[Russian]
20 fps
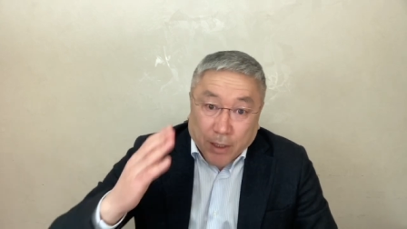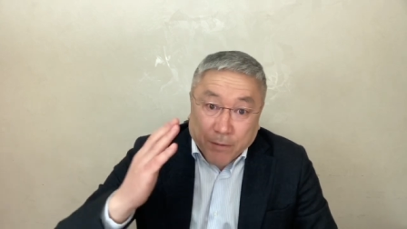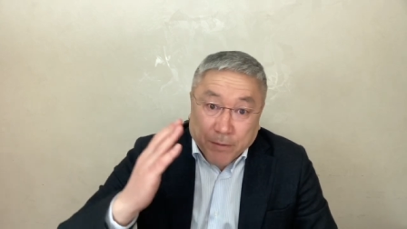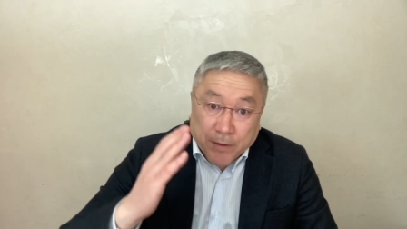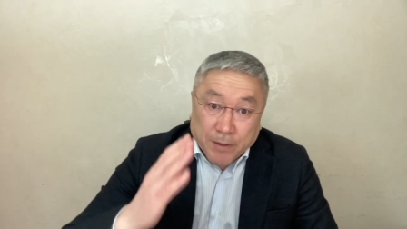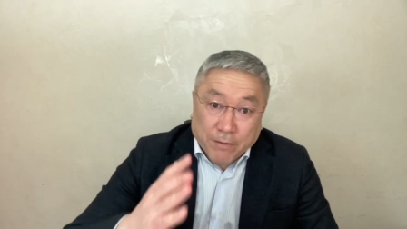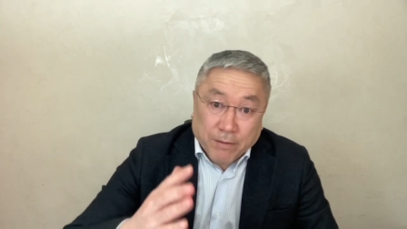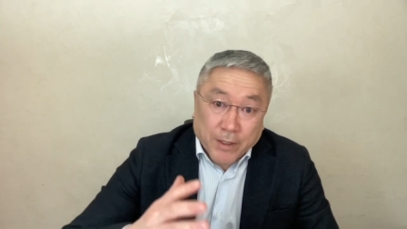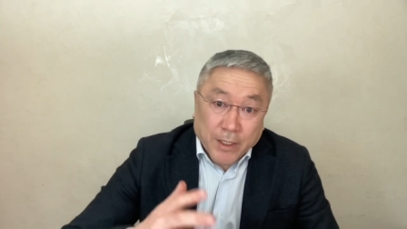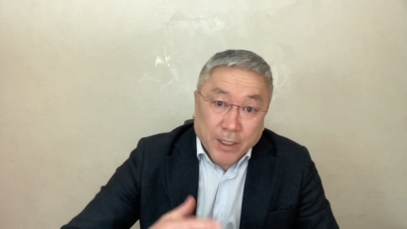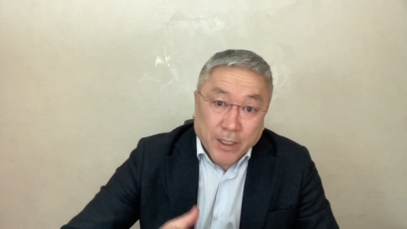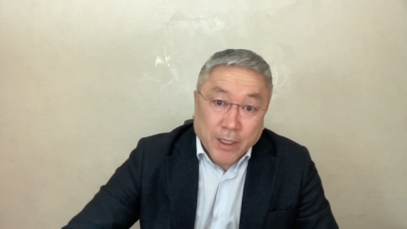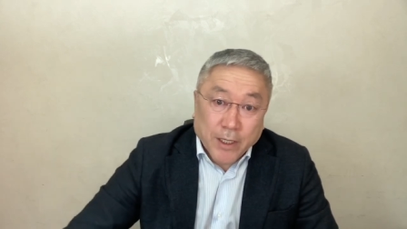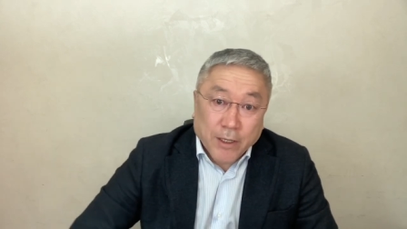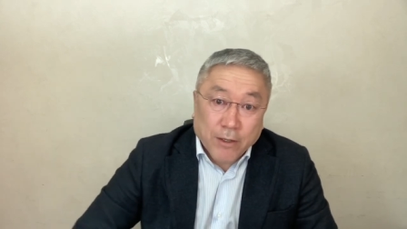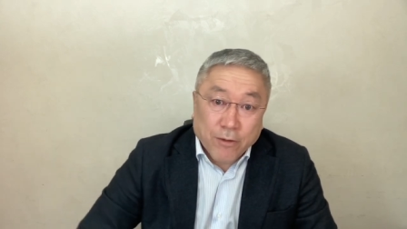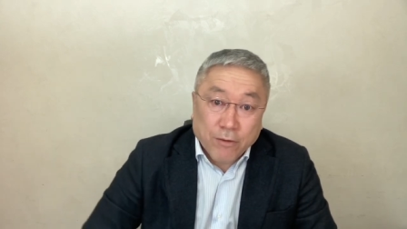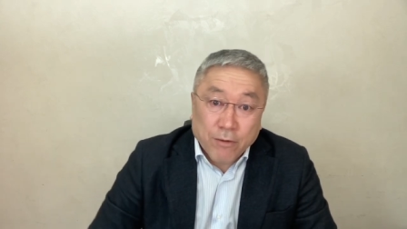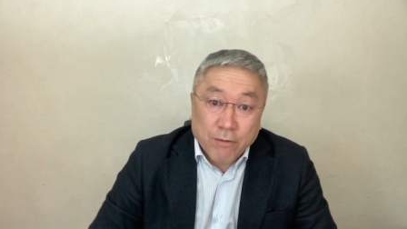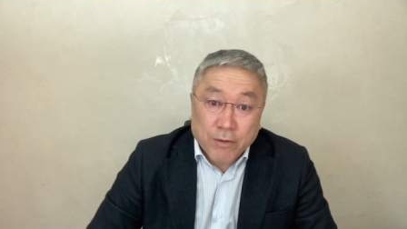своих
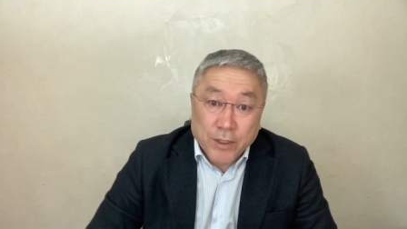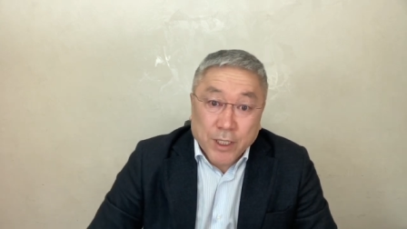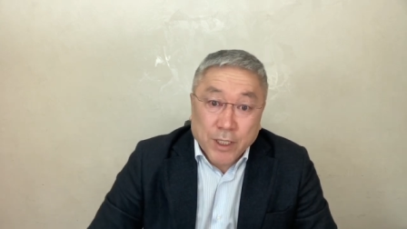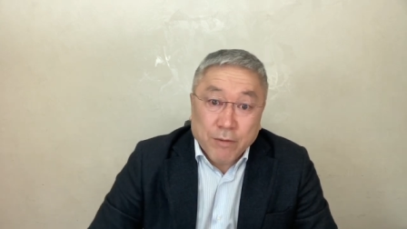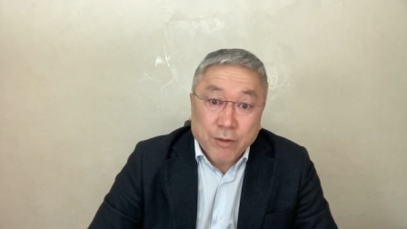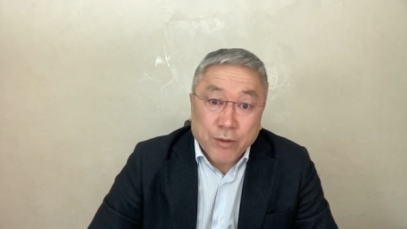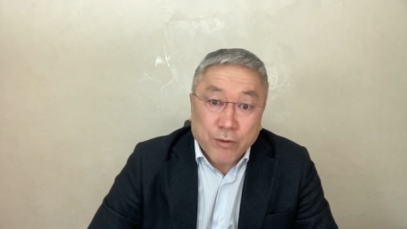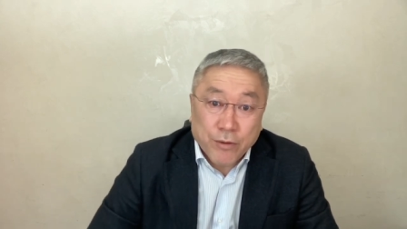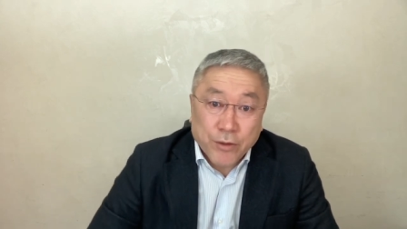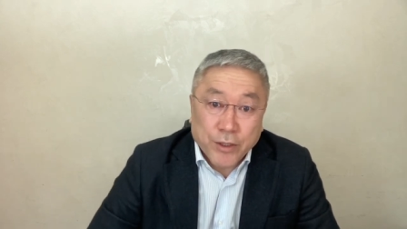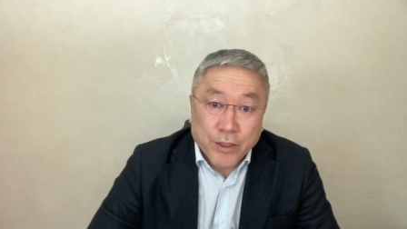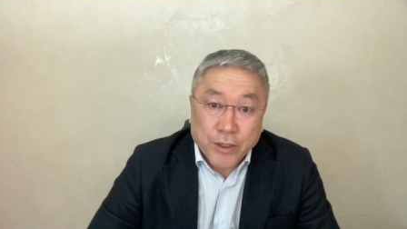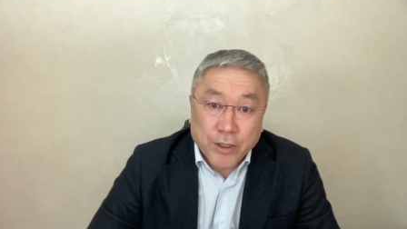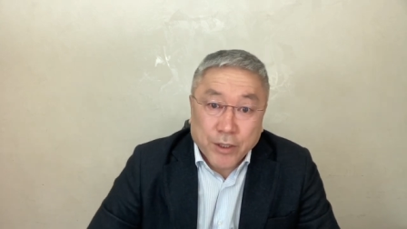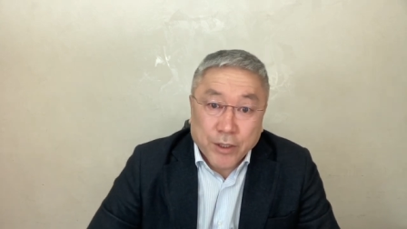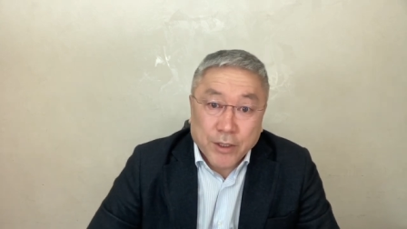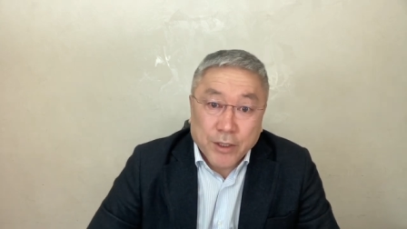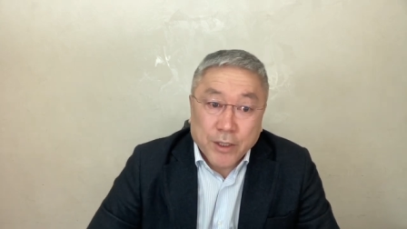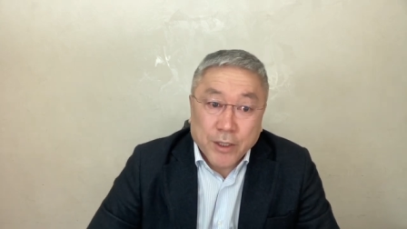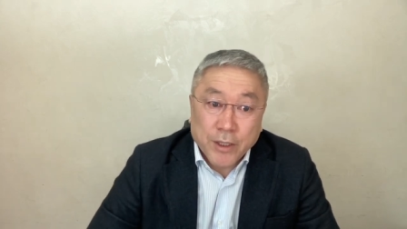городов, где вы
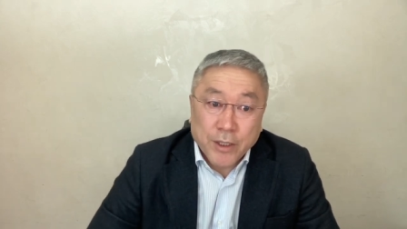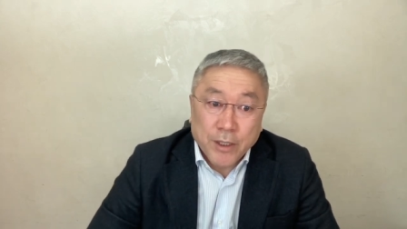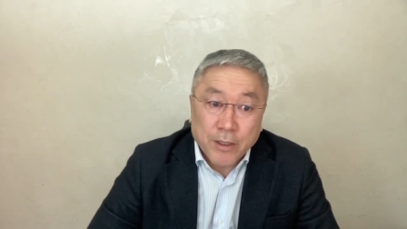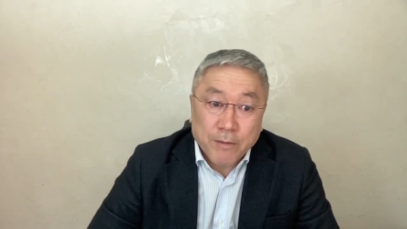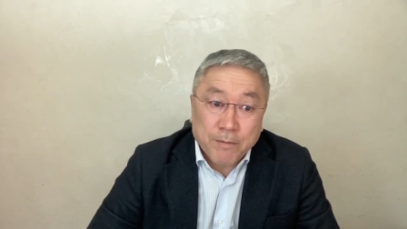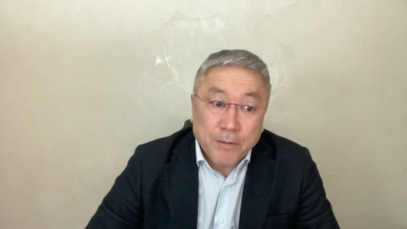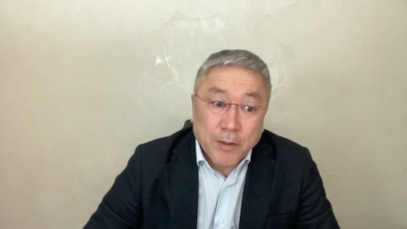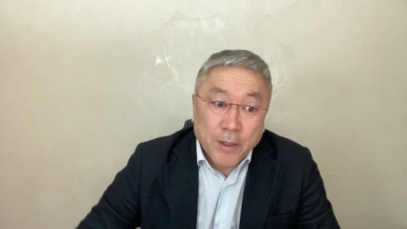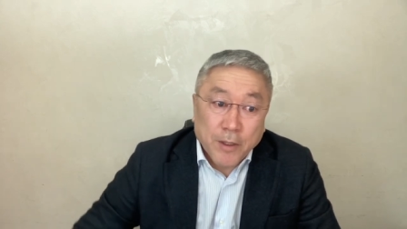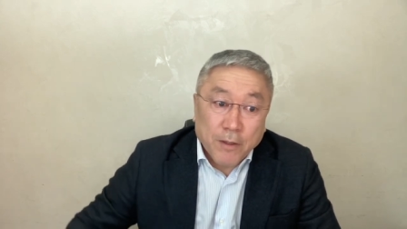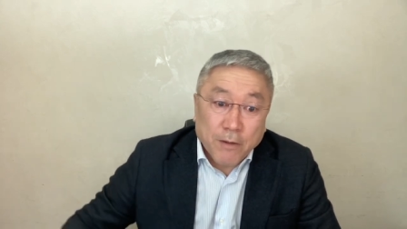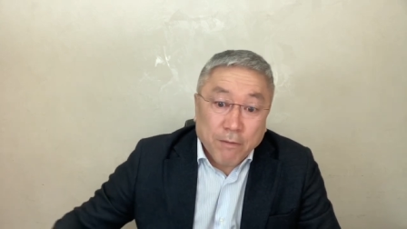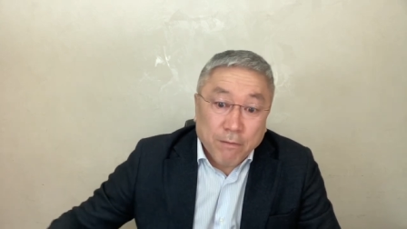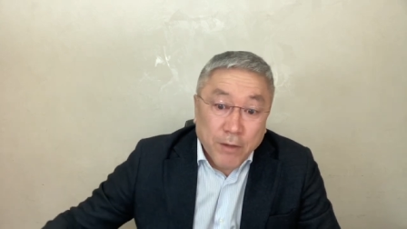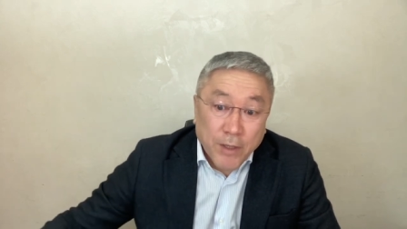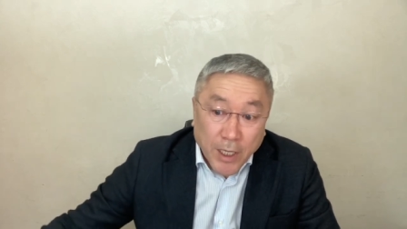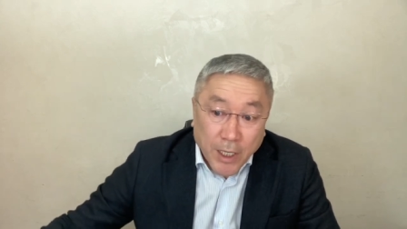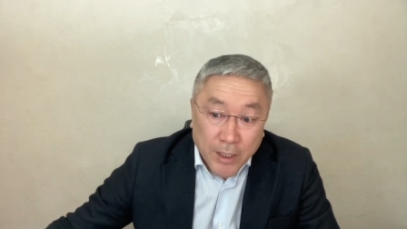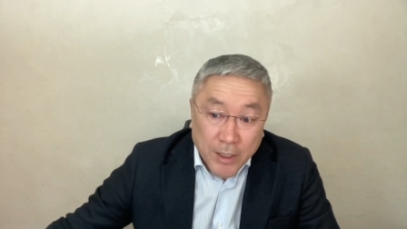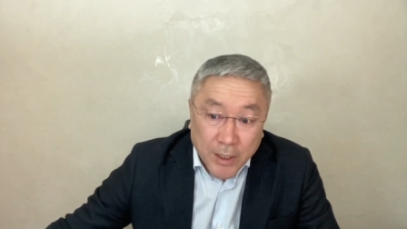учитесь. И
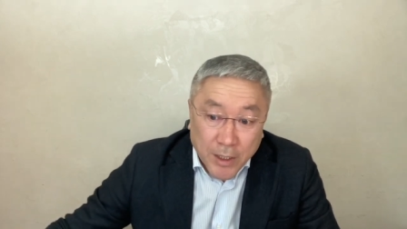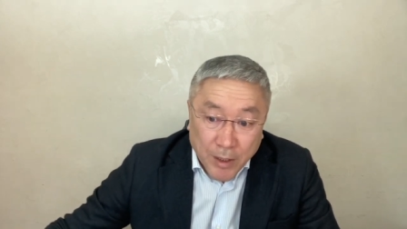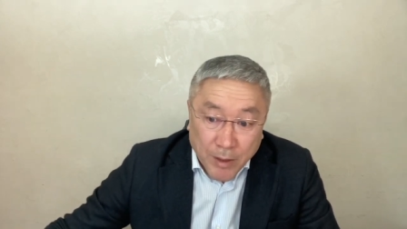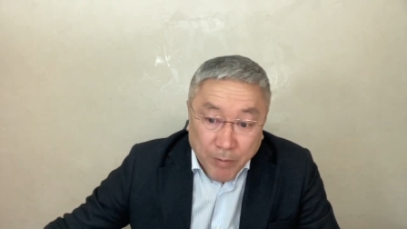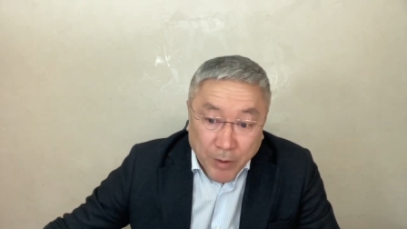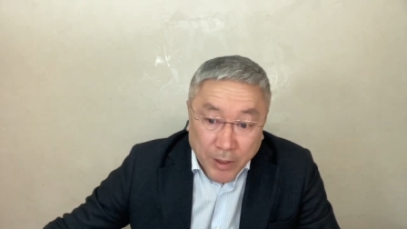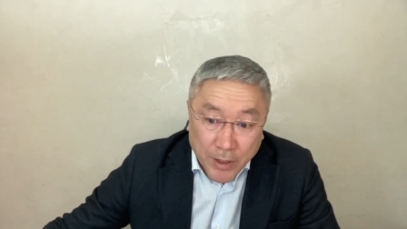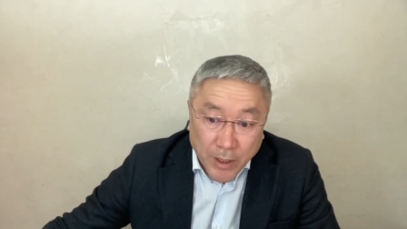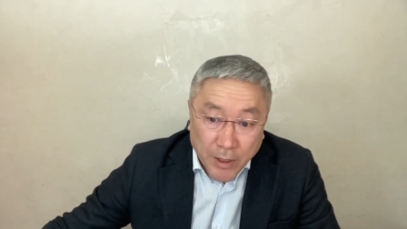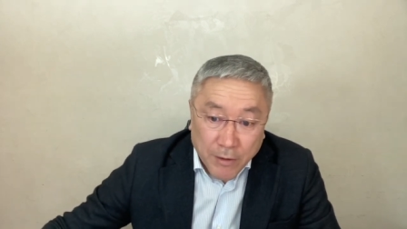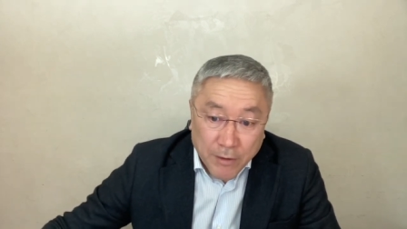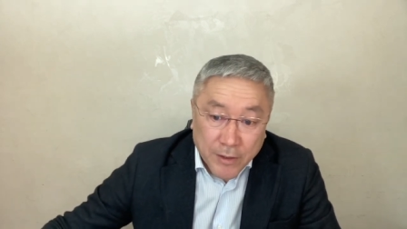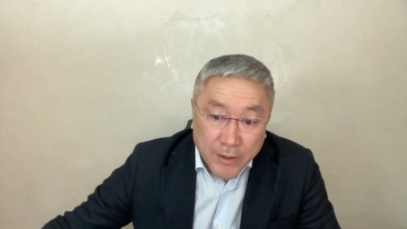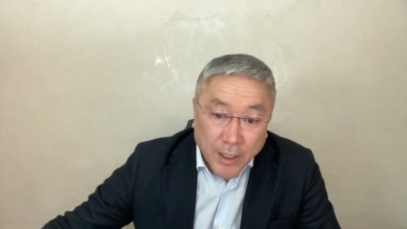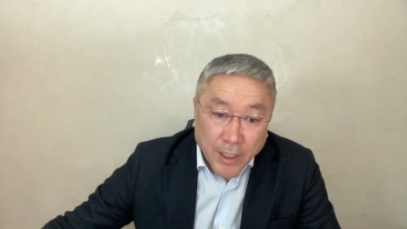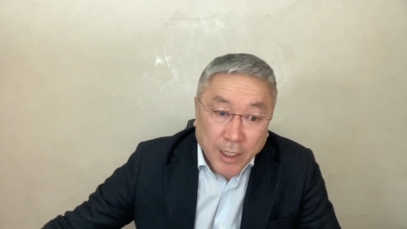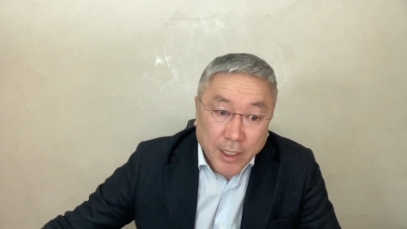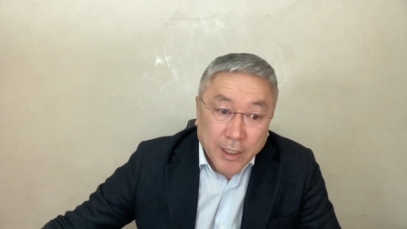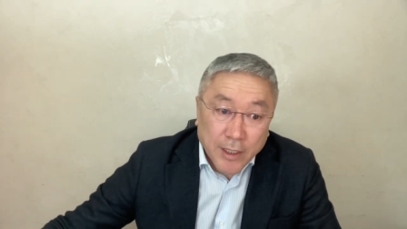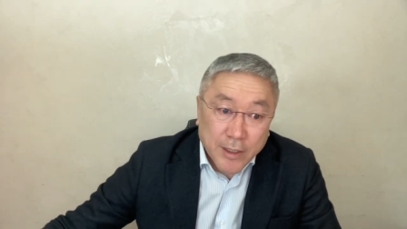выкажите,
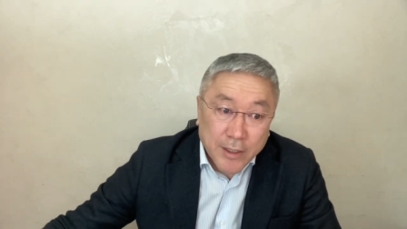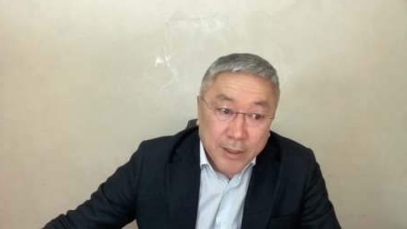пожалуйста,